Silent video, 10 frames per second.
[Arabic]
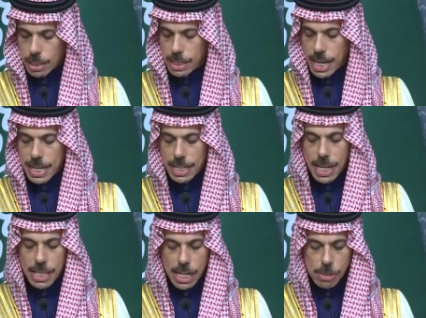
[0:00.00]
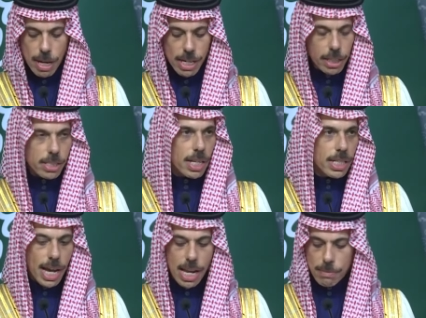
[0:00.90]
تداعيات هذه الأزمة على الاقتصاد
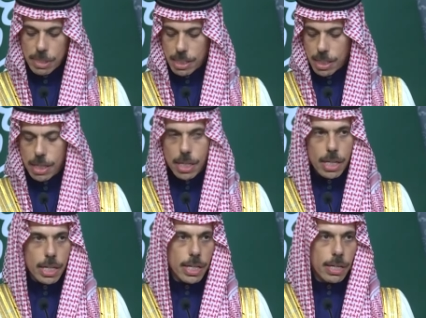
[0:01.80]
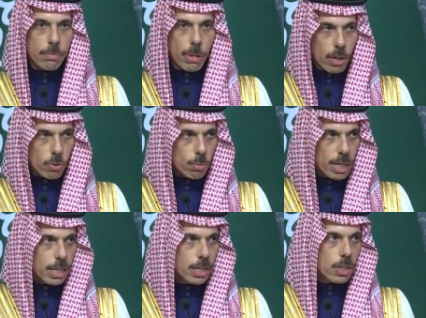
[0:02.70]
العالمي آه،
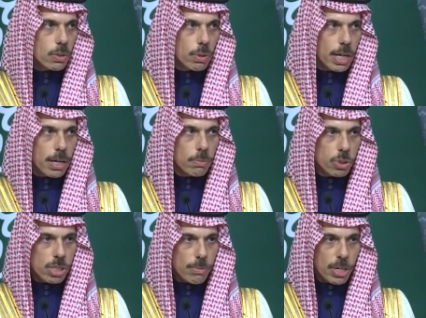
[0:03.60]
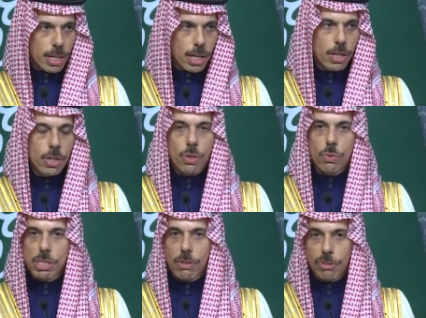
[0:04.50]
معلومة ومستمرة
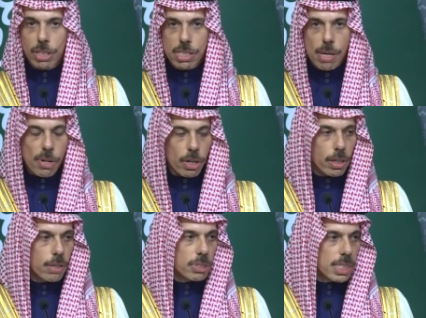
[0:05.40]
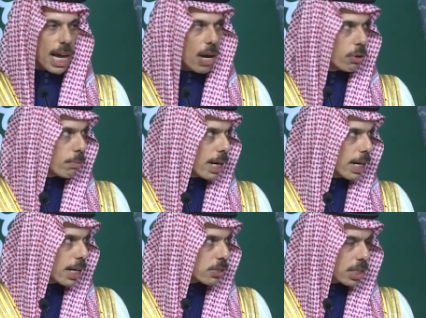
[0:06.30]
وسوف نستمر في التعاون
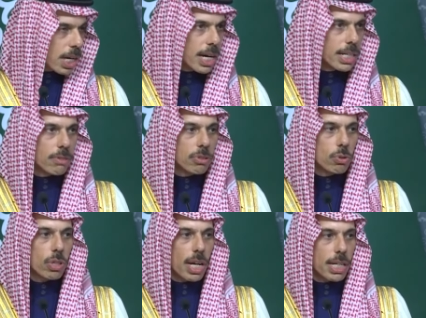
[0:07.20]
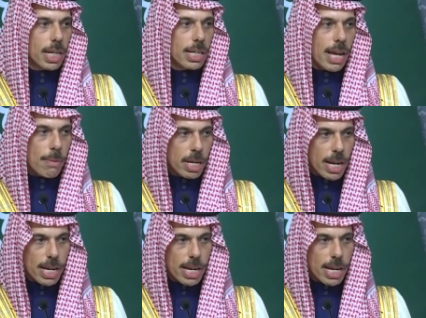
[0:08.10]
مع أصدقائنا في أوكرانيا للعمل